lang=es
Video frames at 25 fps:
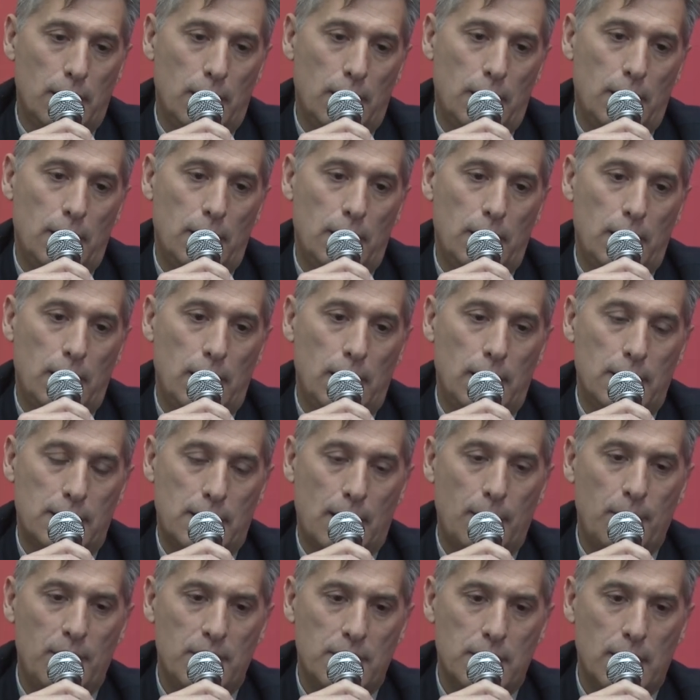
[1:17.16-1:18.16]
en, en
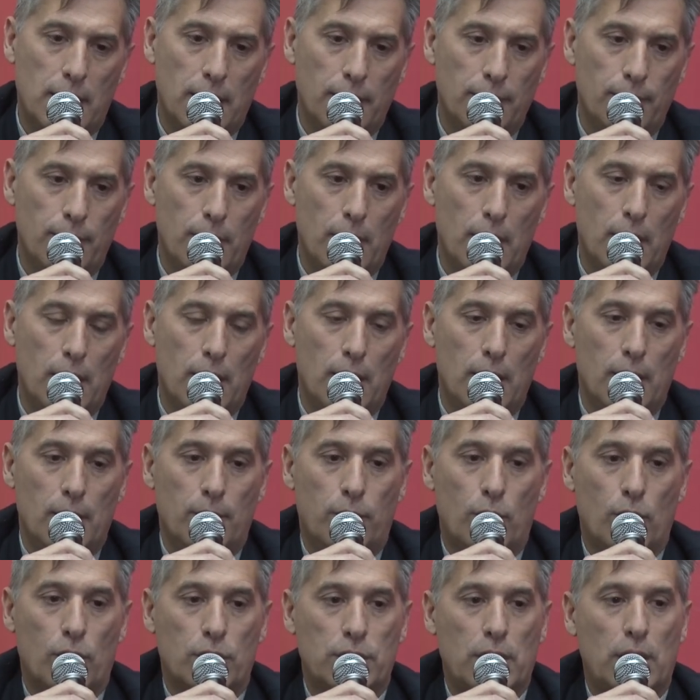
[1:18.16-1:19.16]
esa mesa.
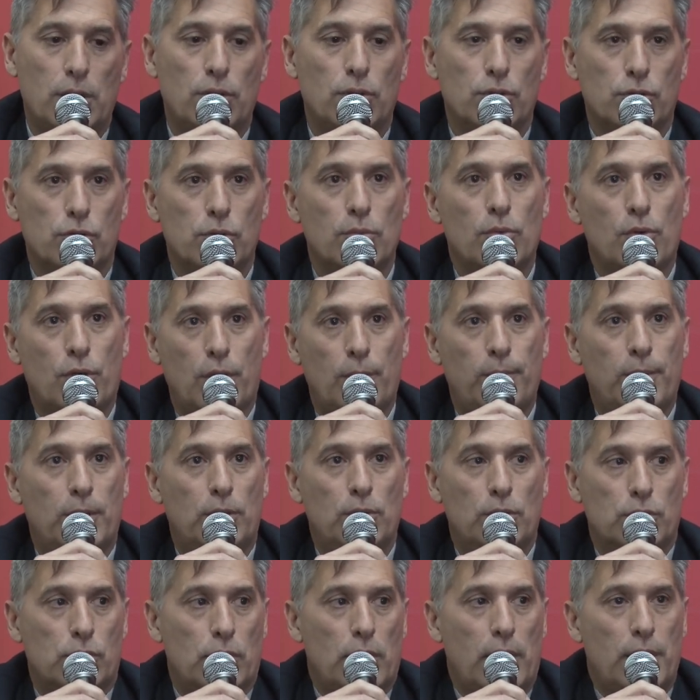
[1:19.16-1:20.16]
Por lo tanto, somos
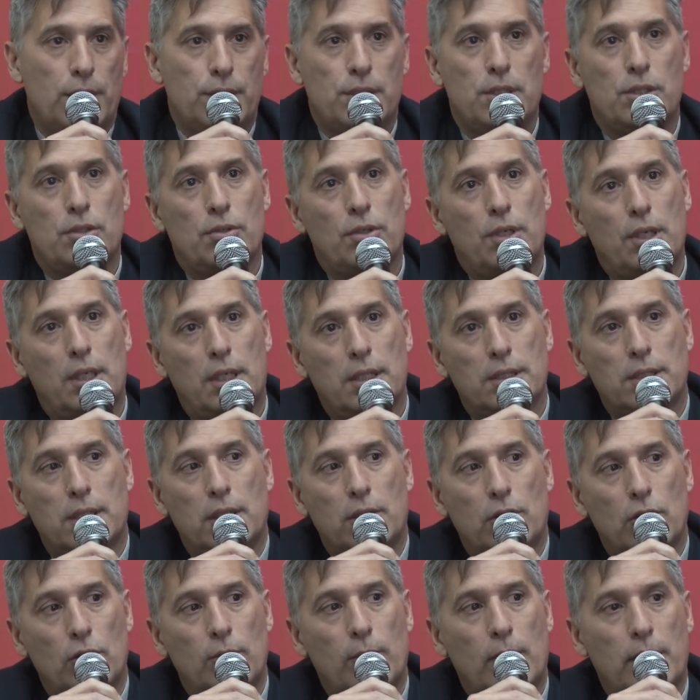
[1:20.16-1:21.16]
respetuosos de las decisiones que
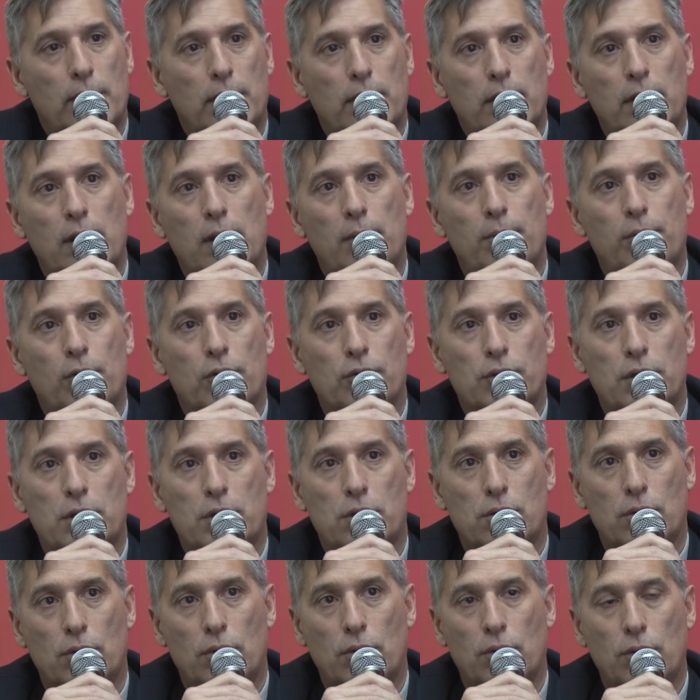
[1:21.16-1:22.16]
se toman en el
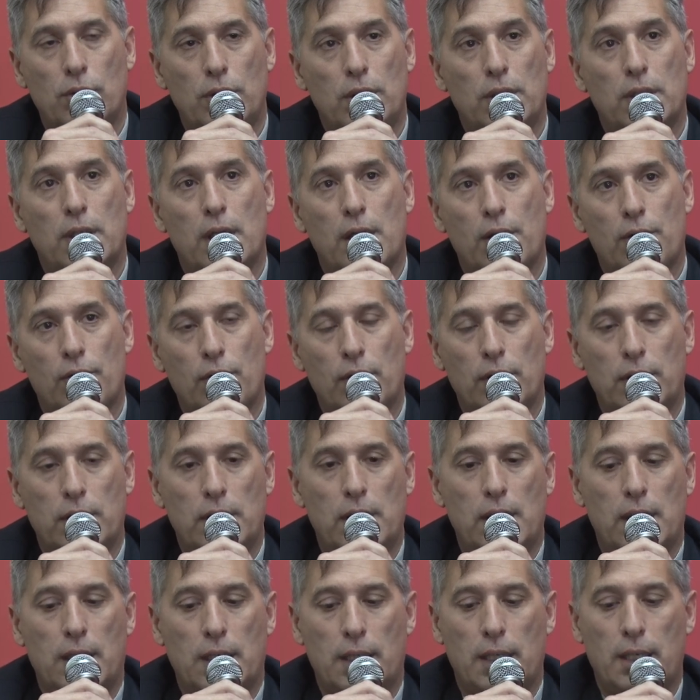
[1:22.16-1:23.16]
proceso interno que
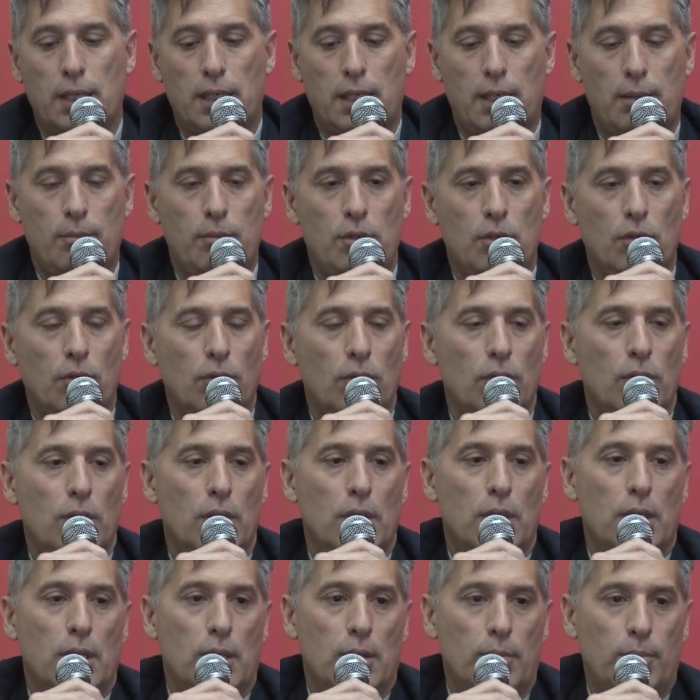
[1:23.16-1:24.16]
tiene cada gremio
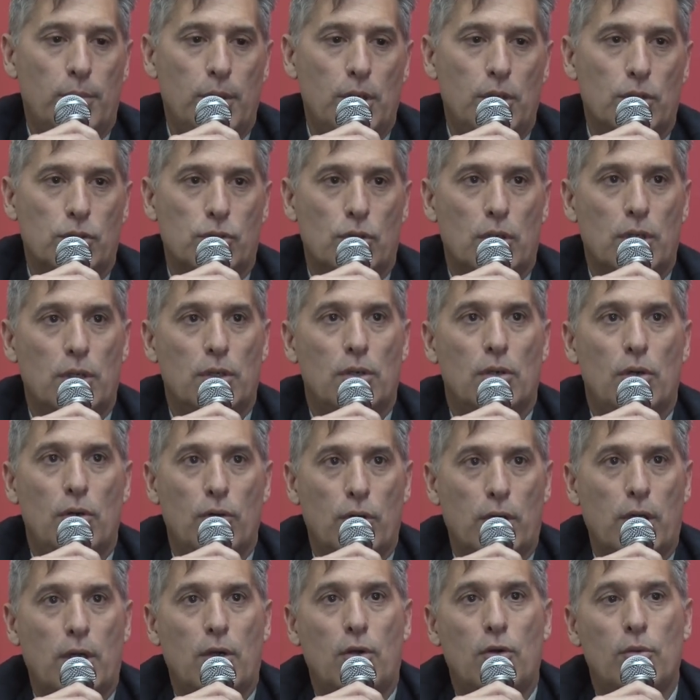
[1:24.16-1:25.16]
pero son,
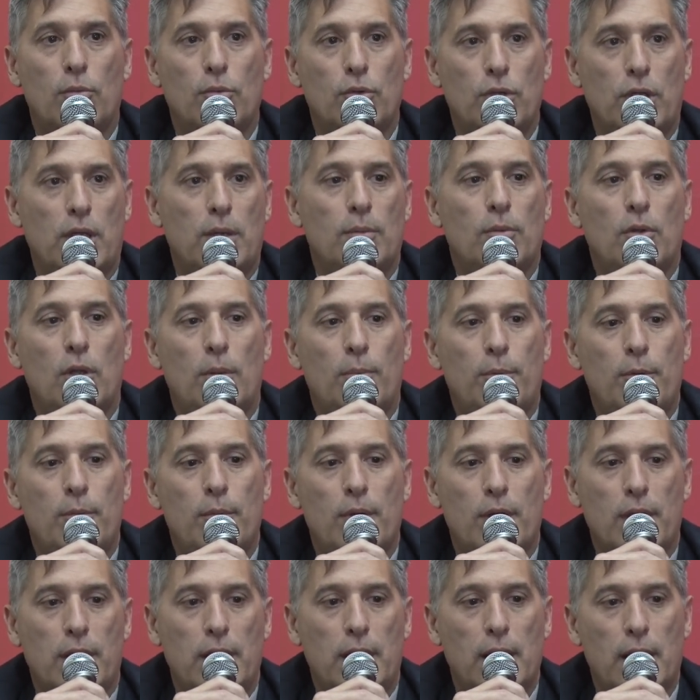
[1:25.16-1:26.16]
los que, como dijimos el
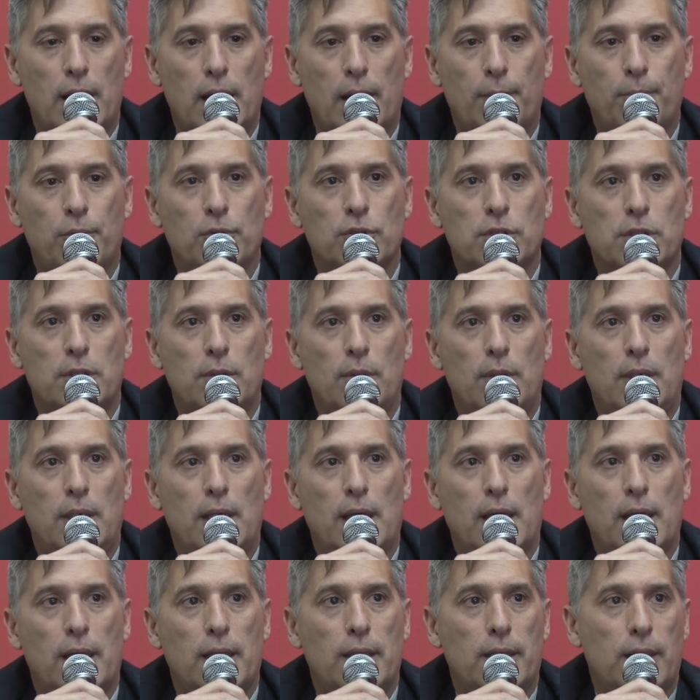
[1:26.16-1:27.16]
primer día, las
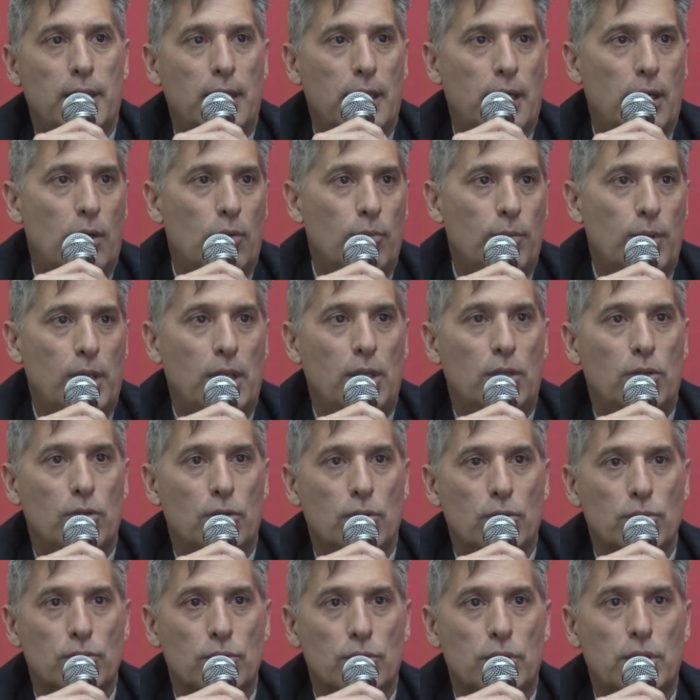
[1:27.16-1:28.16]
posibilidades de
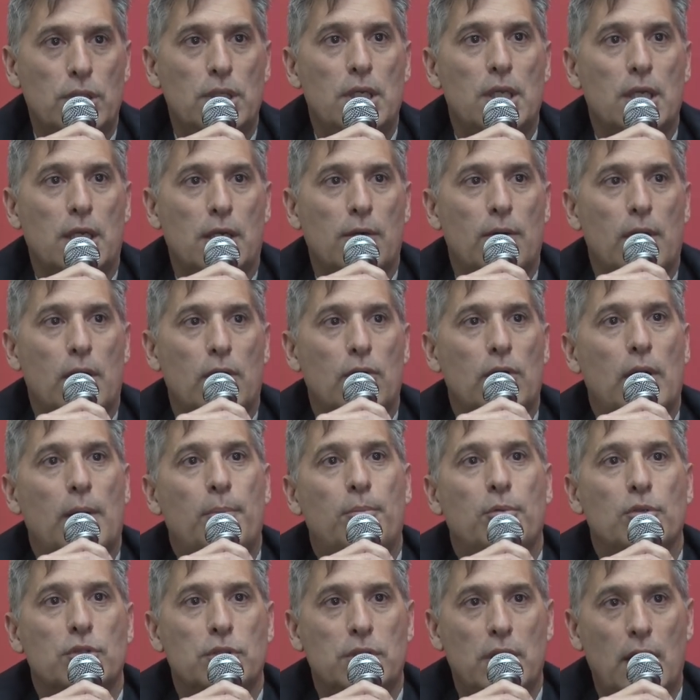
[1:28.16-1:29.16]
aumento tienen que ver con las
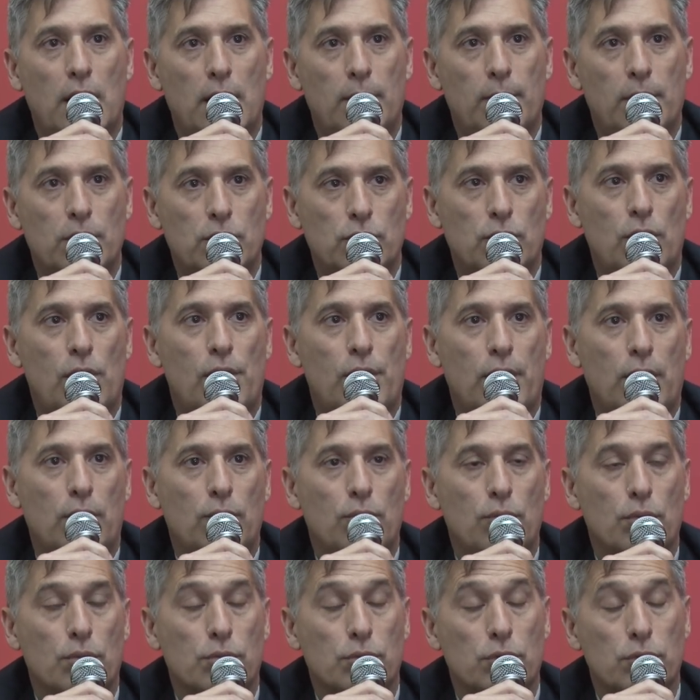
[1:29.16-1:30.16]
posibilidades de mayores
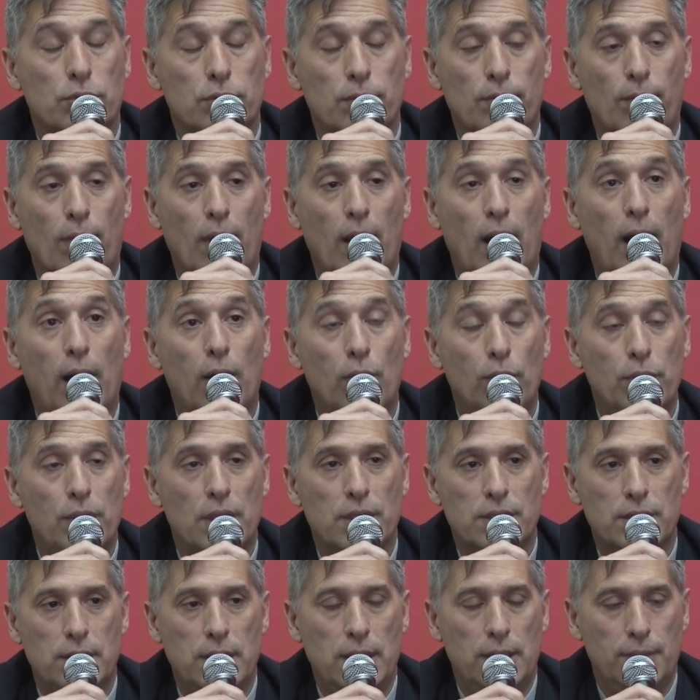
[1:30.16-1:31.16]
recursos. Aún
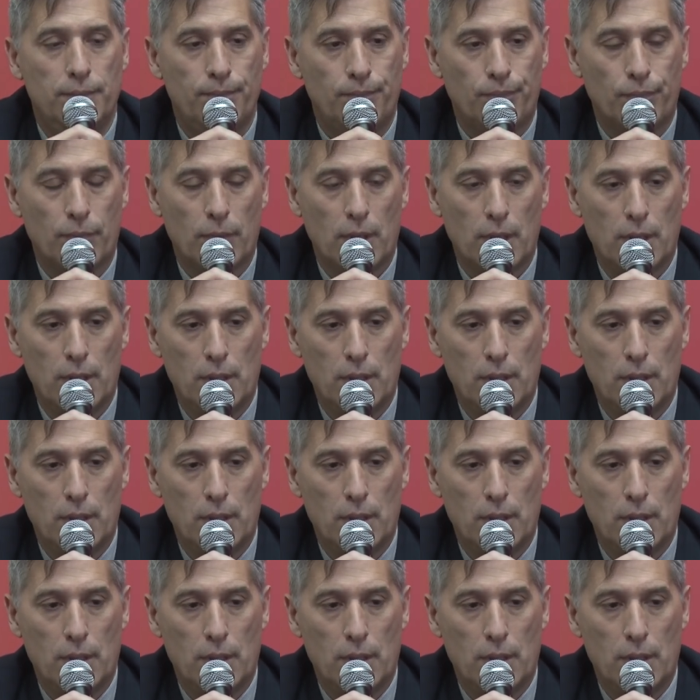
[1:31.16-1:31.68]
así,